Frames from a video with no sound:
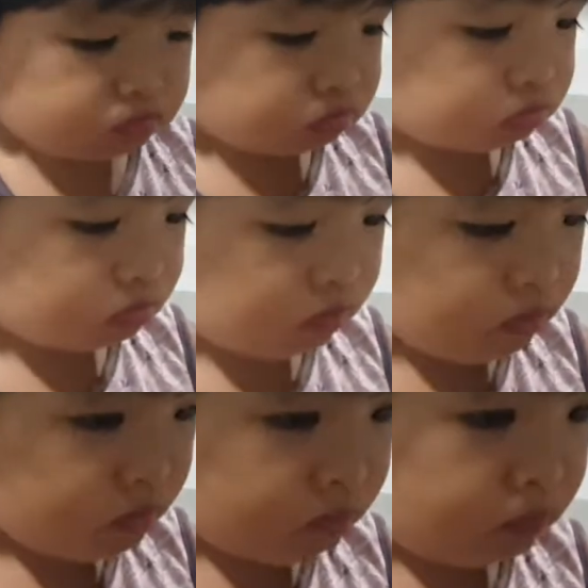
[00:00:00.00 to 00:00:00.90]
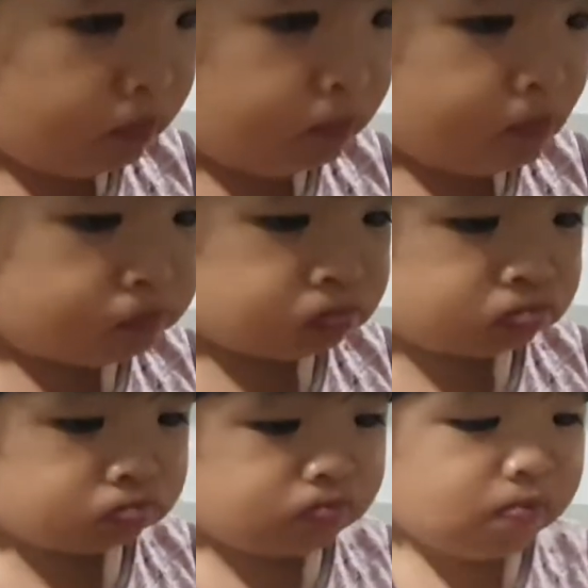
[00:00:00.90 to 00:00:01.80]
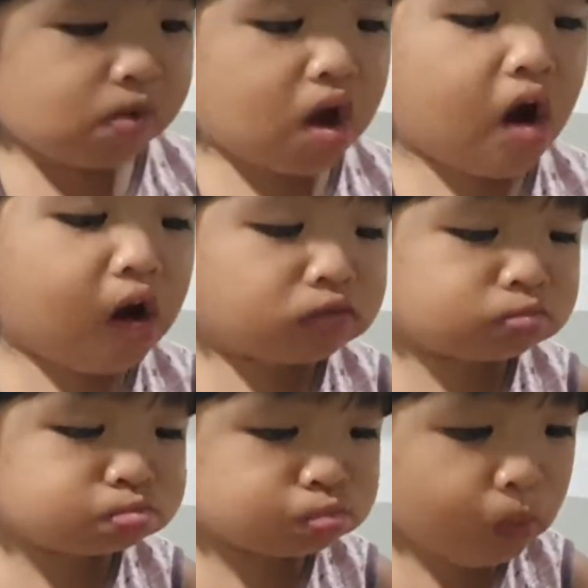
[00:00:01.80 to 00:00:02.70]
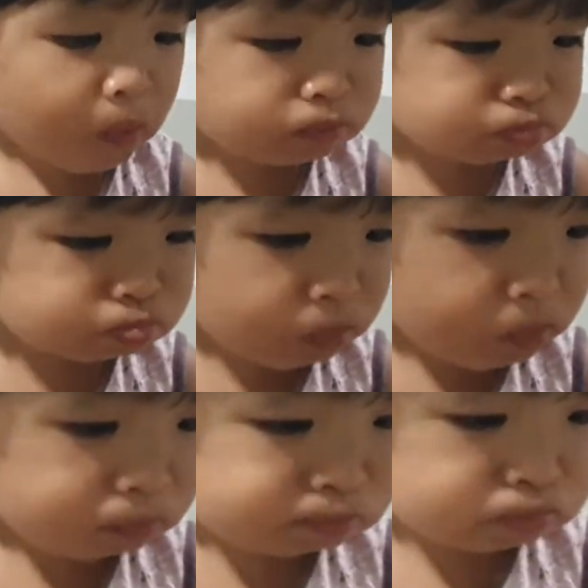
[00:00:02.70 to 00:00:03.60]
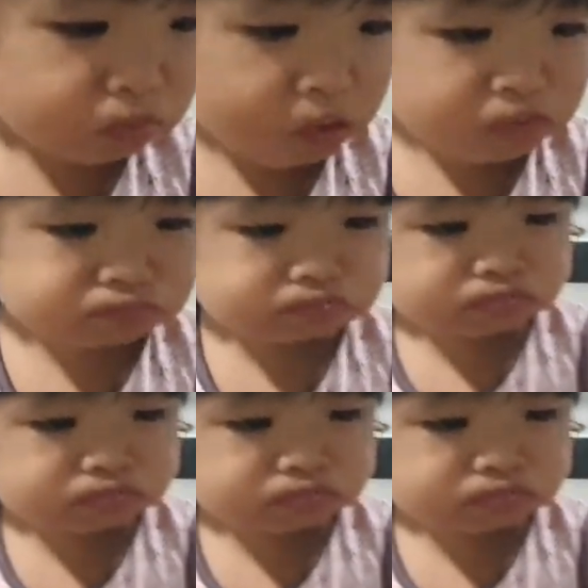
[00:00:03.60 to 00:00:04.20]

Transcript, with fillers: Apple to? Apple yon. Sarap to, baby, oh. Sarap.